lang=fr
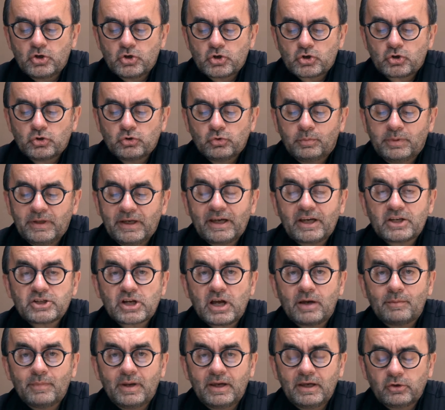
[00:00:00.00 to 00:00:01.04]
Je n'oublierai
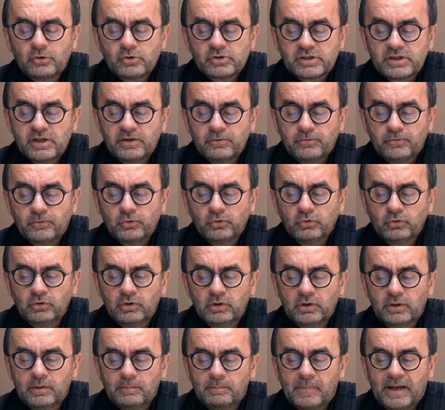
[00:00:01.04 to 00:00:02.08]
jamais que c'est vous,
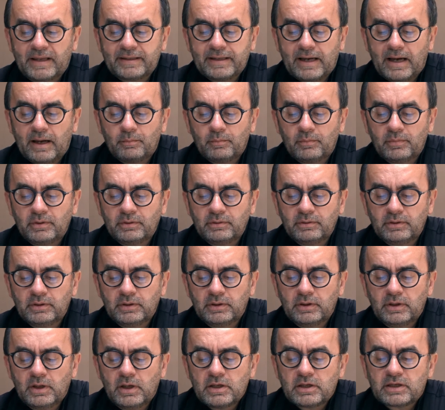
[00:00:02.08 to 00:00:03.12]
madame,
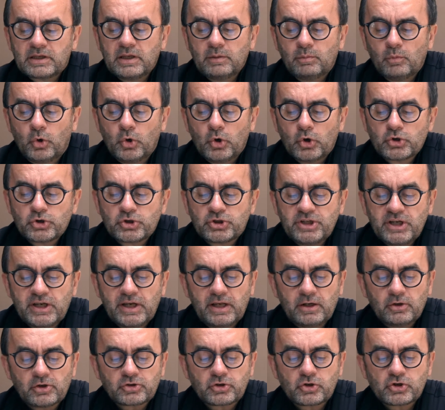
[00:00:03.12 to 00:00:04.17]
qui me
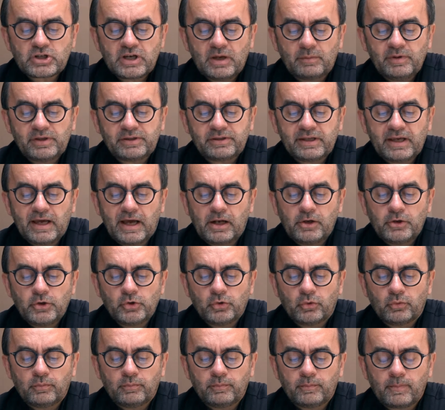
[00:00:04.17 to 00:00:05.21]
logiez lorsque j'habitais à
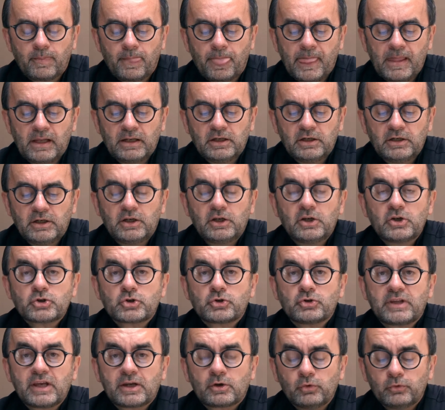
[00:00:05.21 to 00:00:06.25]
Lyon.
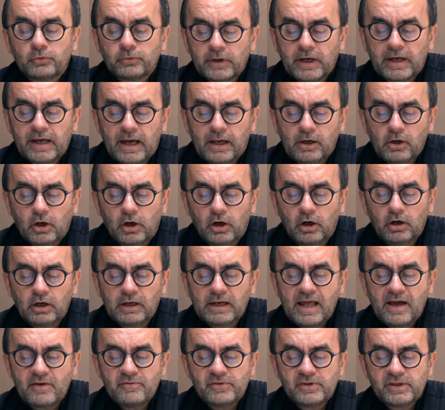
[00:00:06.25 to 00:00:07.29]
Je découvrais alors
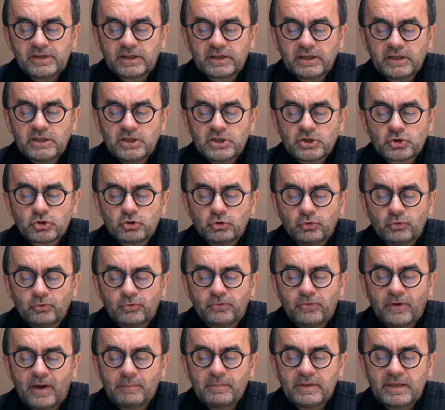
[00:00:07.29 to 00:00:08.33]
la vie riche d'une
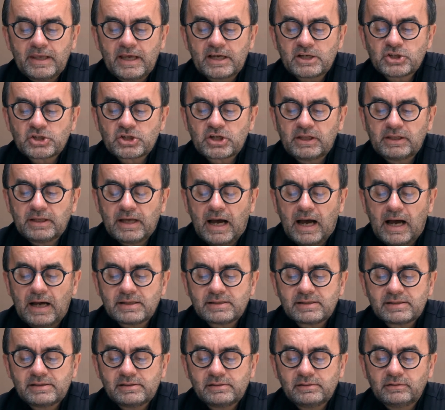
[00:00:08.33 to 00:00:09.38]
famille
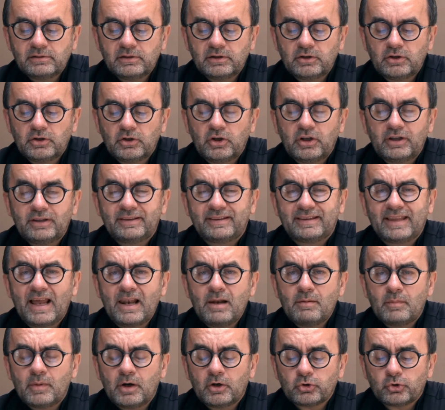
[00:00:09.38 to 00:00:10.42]
ashkénaze,
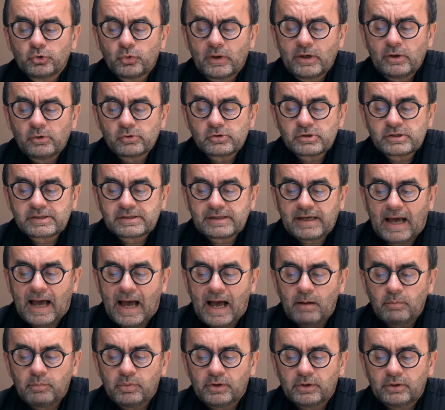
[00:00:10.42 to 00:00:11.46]
tellement douée au
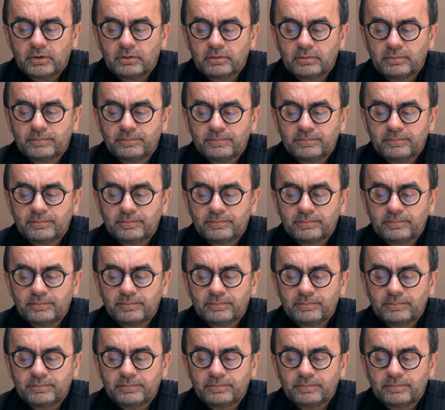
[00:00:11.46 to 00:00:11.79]
Scrabble.